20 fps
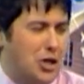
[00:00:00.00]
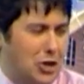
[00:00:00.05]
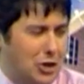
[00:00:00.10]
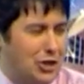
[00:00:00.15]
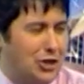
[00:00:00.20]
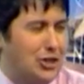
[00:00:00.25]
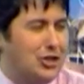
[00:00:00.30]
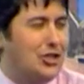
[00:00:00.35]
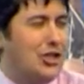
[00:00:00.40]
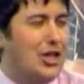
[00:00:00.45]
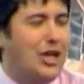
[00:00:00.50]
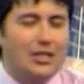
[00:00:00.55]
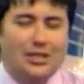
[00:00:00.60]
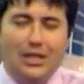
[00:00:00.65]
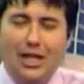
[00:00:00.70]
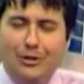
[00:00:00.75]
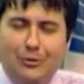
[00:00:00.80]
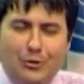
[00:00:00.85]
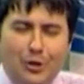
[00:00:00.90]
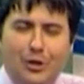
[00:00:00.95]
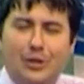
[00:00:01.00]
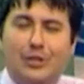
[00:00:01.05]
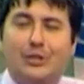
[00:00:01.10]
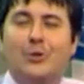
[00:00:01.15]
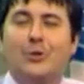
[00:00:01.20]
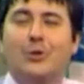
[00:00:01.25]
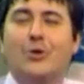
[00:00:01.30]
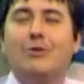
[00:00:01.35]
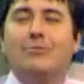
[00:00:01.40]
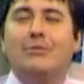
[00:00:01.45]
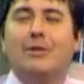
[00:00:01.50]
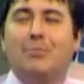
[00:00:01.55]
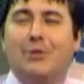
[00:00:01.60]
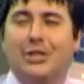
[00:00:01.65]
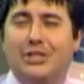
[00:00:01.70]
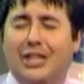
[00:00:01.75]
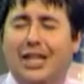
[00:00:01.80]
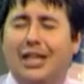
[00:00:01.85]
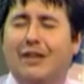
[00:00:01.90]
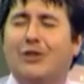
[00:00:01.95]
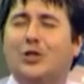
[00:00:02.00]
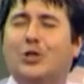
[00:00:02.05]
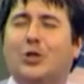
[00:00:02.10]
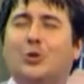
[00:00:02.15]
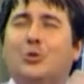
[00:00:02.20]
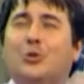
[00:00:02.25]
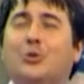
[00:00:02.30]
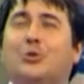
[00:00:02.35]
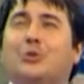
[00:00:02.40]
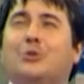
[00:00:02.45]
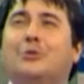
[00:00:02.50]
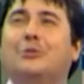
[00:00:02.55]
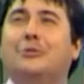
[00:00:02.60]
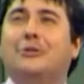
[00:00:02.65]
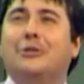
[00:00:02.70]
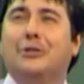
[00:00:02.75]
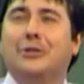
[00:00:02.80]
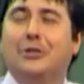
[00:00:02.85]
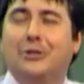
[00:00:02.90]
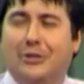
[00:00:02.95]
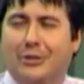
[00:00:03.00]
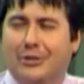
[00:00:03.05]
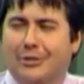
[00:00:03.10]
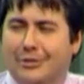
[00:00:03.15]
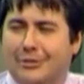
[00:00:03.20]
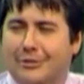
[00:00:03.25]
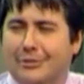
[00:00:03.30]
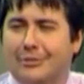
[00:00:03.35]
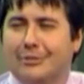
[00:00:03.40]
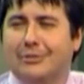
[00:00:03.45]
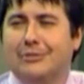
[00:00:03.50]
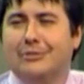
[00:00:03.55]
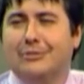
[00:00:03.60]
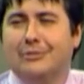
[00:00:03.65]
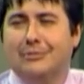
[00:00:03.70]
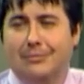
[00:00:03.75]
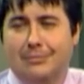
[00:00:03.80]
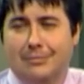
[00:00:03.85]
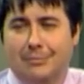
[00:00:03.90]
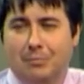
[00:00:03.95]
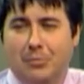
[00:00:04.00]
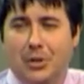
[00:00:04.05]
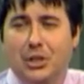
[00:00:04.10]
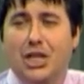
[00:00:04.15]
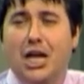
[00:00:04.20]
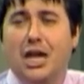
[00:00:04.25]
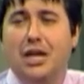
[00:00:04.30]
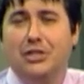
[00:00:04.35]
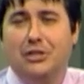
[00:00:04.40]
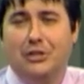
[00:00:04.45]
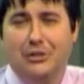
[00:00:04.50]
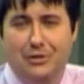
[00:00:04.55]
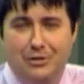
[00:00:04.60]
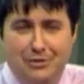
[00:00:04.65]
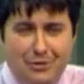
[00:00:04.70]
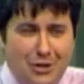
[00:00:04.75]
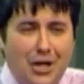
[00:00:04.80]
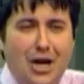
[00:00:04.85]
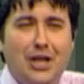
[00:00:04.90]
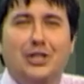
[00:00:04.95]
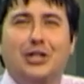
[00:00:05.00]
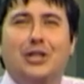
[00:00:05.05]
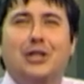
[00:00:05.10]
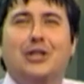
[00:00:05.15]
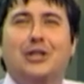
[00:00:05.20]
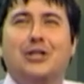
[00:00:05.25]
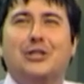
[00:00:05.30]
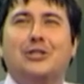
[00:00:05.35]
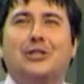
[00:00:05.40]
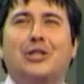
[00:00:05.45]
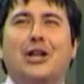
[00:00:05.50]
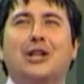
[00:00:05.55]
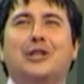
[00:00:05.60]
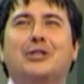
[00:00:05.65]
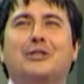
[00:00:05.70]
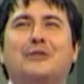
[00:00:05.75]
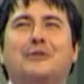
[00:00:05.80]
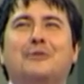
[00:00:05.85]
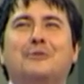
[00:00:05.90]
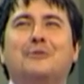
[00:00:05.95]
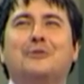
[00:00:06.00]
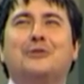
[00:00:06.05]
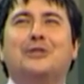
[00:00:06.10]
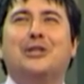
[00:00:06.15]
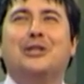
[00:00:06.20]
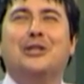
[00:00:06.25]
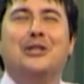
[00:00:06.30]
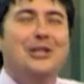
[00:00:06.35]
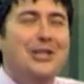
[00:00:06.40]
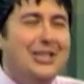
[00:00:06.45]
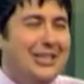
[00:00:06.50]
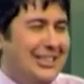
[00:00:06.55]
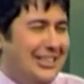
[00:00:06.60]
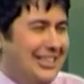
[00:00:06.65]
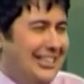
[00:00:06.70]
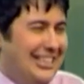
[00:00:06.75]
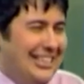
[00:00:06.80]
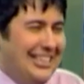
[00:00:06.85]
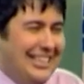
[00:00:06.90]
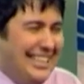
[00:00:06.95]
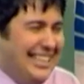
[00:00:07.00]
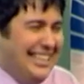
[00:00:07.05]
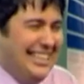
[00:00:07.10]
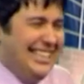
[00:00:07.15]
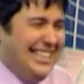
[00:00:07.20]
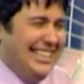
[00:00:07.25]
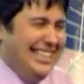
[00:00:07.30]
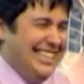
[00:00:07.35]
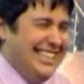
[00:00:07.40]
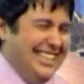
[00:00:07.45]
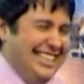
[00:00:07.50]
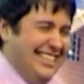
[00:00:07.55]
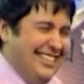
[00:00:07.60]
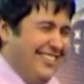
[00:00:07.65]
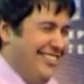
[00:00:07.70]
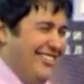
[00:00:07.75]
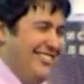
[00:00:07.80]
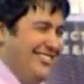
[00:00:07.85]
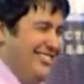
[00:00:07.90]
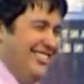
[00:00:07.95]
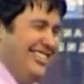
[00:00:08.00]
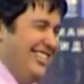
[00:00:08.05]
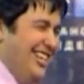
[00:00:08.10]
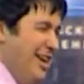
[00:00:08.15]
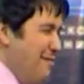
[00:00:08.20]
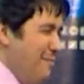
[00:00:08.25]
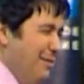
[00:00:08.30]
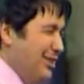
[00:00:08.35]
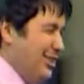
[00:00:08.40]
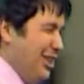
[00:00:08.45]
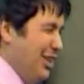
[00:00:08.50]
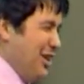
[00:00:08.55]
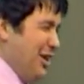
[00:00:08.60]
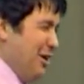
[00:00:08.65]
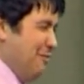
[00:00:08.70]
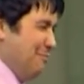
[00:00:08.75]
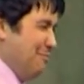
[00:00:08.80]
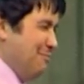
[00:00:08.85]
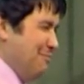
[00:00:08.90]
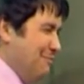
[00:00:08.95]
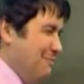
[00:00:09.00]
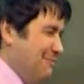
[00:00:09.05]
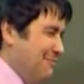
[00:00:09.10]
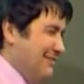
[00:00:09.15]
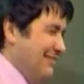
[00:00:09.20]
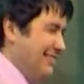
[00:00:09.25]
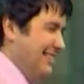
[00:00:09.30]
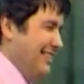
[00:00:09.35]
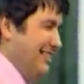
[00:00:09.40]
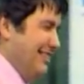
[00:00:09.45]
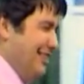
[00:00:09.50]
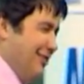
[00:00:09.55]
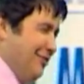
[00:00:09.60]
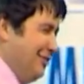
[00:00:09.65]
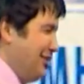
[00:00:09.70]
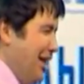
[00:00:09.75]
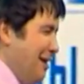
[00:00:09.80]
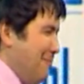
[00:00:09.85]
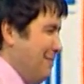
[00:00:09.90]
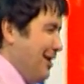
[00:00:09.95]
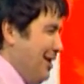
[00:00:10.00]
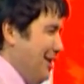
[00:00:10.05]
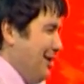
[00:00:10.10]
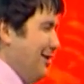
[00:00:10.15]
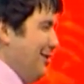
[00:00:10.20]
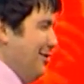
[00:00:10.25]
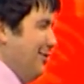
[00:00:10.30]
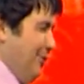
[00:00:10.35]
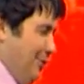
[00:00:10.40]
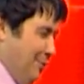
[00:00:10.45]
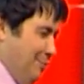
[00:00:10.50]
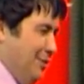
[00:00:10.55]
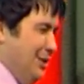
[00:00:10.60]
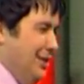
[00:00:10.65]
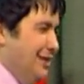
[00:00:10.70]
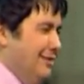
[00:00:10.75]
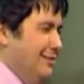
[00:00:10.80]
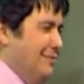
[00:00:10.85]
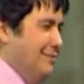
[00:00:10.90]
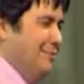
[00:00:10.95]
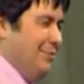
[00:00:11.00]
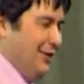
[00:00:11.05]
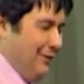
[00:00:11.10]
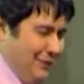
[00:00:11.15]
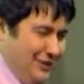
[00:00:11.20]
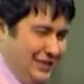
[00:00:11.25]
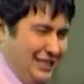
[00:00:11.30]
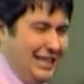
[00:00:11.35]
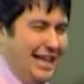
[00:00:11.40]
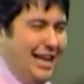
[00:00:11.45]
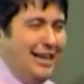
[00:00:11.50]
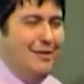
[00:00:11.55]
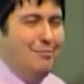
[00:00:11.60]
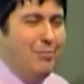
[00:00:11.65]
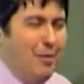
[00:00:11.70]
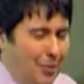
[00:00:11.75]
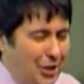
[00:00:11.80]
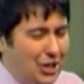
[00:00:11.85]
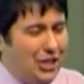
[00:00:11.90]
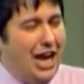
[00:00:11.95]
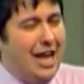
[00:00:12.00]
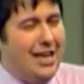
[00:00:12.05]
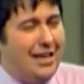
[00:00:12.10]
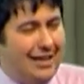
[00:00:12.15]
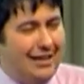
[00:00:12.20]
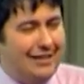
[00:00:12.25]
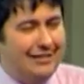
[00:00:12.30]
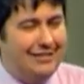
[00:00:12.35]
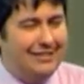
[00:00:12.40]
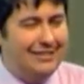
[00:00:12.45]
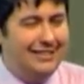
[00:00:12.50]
жизнь наказала, и он так скромно протягивает руку. Подай ради Христа Иисуса. Он не был таким. Друзья мои, он был профессиональным попрошайкой.